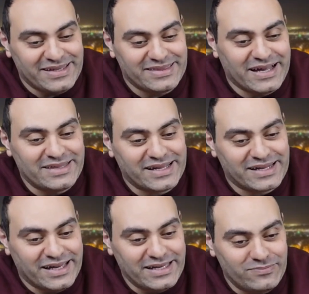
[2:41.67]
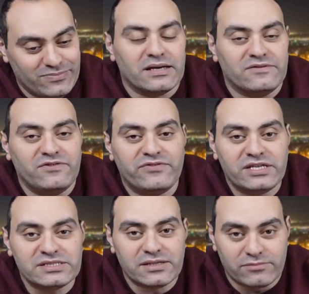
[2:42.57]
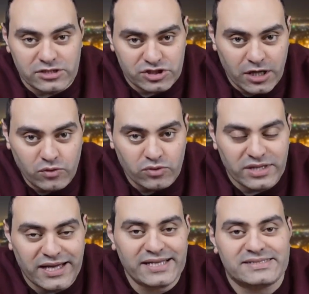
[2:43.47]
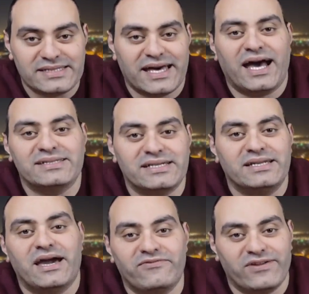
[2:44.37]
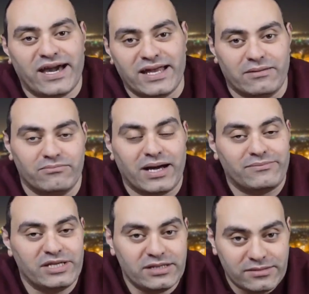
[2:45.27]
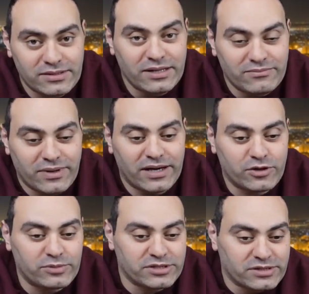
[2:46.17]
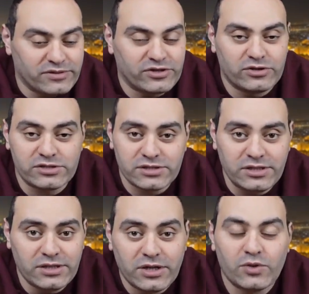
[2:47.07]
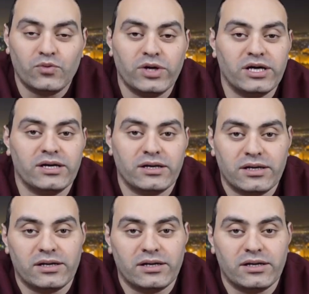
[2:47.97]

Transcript: انت عندك لعيب الفيفا لسه مرشحه لجائزه احسن لاعب في العالم مع مين مع روبرت ليفاندوسكي وليونال